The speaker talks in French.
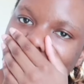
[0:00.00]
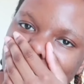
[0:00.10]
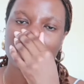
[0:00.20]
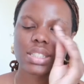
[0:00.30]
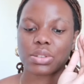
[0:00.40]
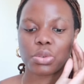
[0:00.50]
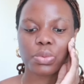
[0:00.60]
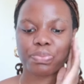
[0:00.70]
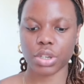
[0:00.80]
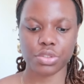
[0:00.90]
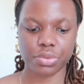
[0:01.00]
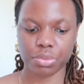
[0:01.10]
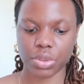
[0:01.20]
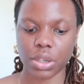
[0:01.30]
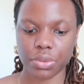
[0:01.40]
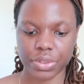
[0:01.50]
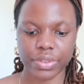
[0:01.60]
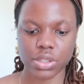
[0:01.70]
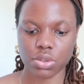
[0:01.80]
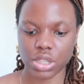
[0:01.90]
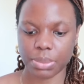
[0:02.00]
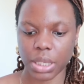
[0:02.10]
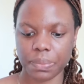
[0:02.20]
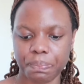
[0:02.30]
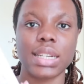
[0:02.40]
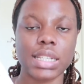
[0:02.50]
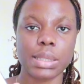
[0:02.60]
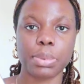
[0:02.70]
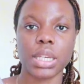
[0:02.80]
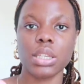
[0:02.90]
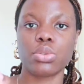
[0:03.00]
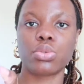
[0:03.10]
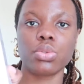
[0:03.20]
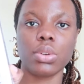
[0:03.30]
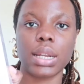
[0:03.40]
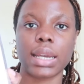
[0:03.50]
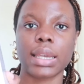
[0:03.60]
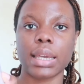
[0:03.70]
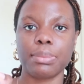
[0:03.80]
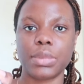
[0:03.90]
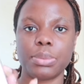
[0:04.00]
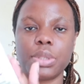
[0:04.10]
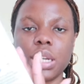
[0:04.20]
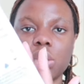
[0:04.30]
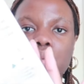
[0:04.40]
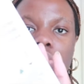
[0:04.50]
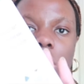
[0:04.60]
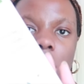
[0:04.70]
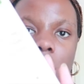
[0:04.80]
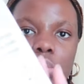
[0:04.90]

Ah, c'est trop. En tout cas, je vais vous montrer en vite fait ce que j'ai pris. Déjà, j'ai pris de la crème dépilatoire.